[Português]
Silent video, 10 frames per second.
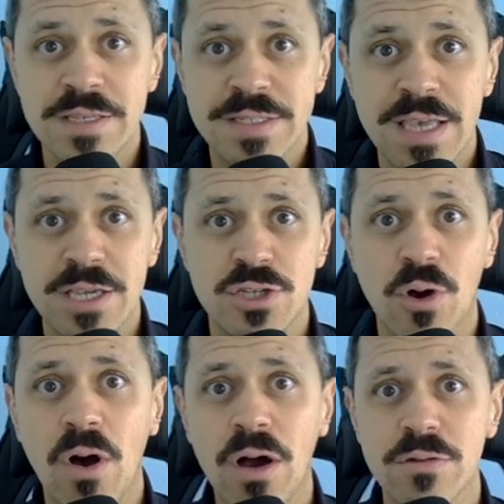Fez
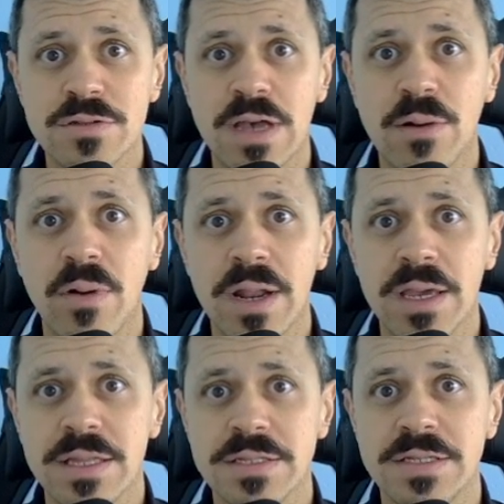seis jogos
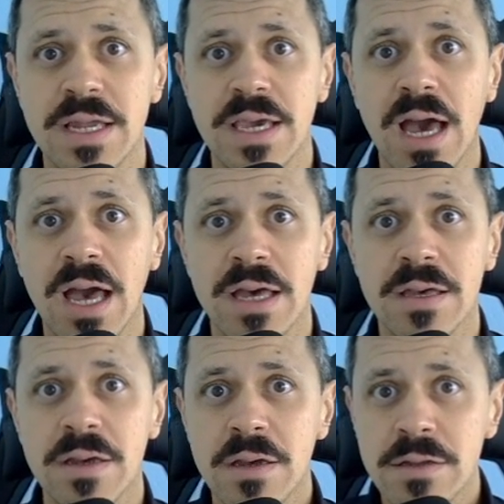agora aí na Série
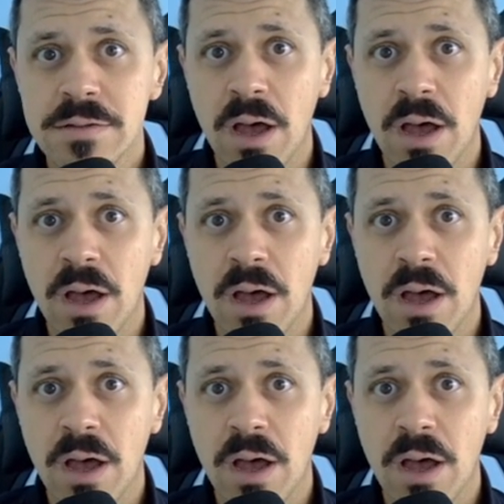A.